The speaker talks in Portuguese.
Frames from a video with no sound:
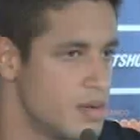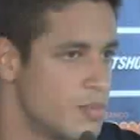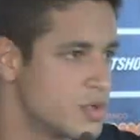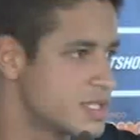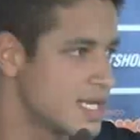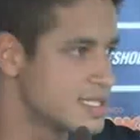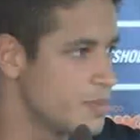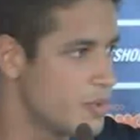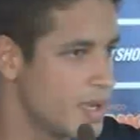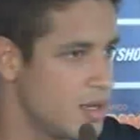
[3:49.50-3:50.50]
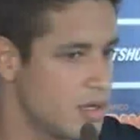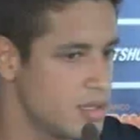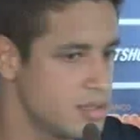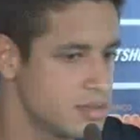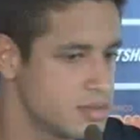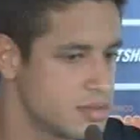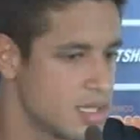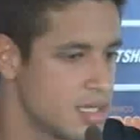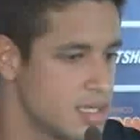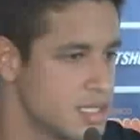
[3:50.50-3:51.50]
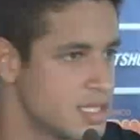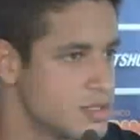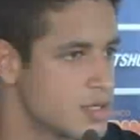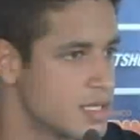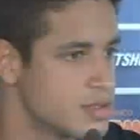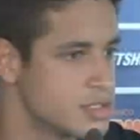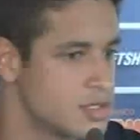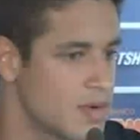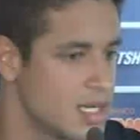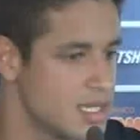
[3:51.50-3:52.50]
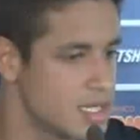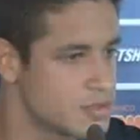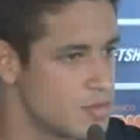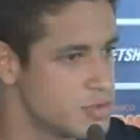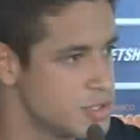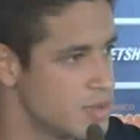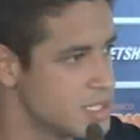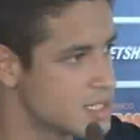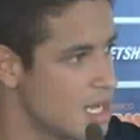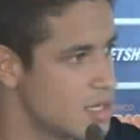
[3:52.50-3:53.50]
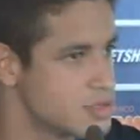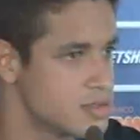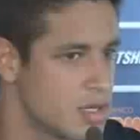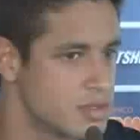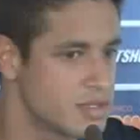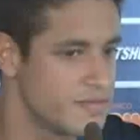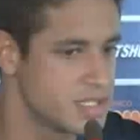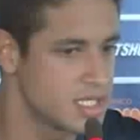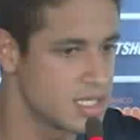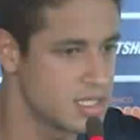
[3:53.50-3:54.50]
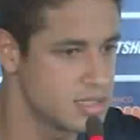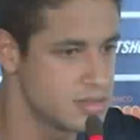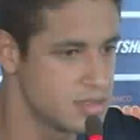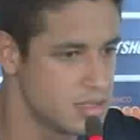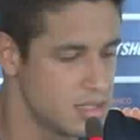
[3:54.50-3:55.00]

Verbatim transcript: mostrar sempre o melhor, né? Ainda tem jogadores de qualidade como Gil, Ed Carlos e o Naldo que vem chegando.